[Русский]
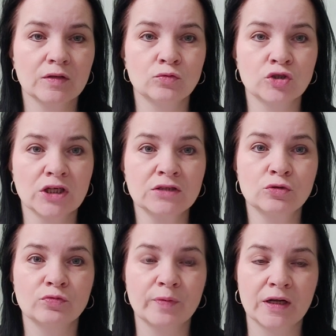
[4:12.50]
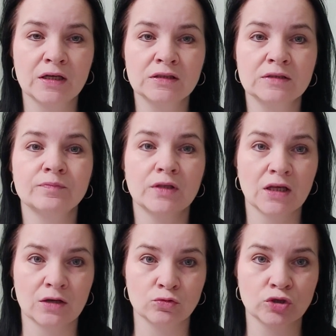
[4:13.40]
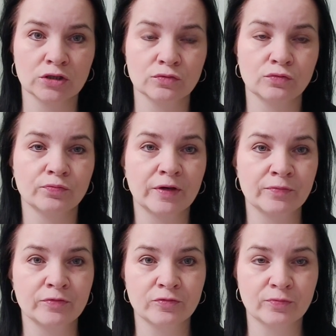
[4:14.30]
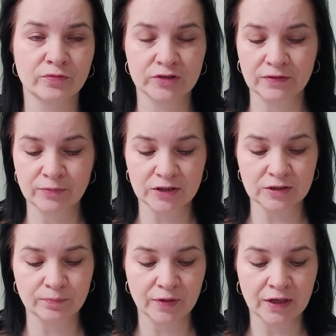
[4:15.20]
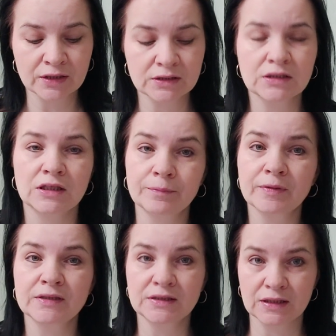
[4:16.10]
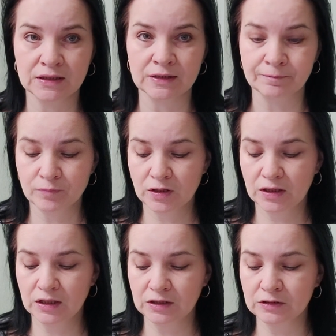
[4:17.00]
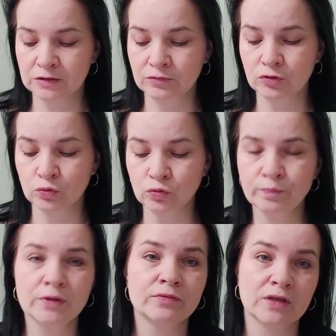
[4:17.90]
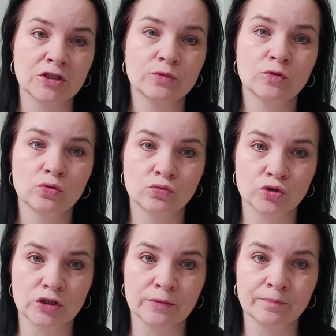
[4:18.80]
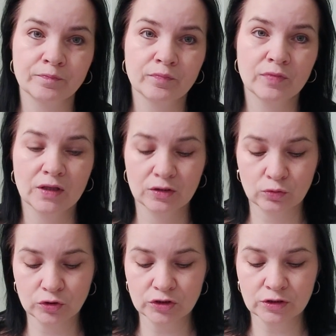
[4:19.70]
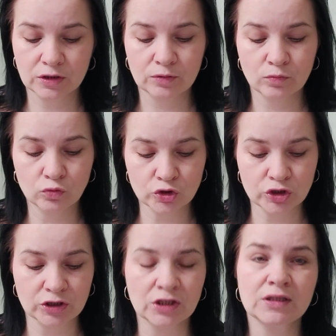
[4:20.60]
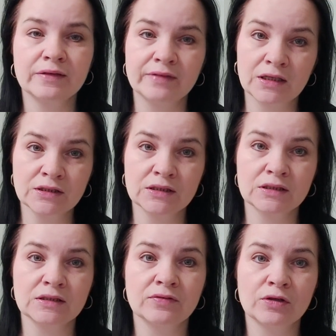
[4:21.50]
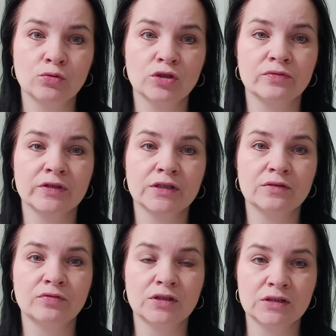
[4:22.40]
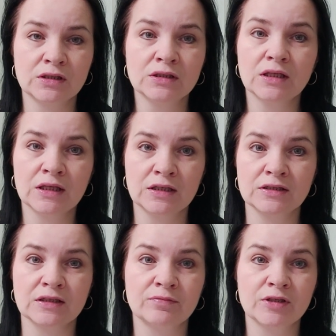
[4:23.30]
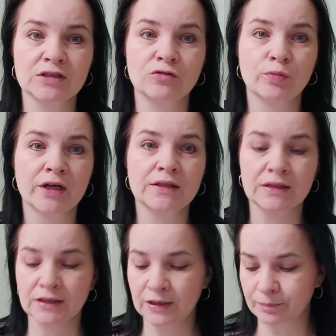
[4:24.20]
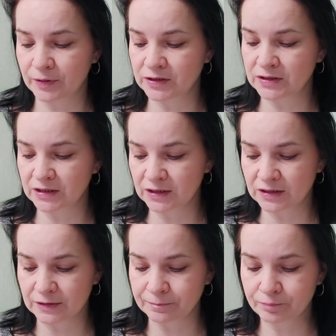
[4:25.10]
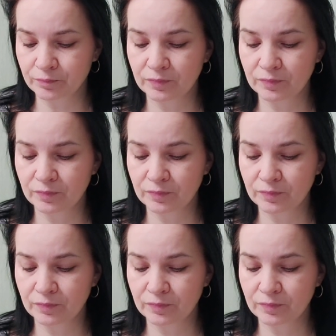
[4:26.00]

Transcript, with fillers: участвуем в проекте, я участвую в, совместном проекте непоседы. Это в группе «Вяжем дружно». То есть можно не недовязы из новогоднего конфетти и из совместного проекта «Непоседы»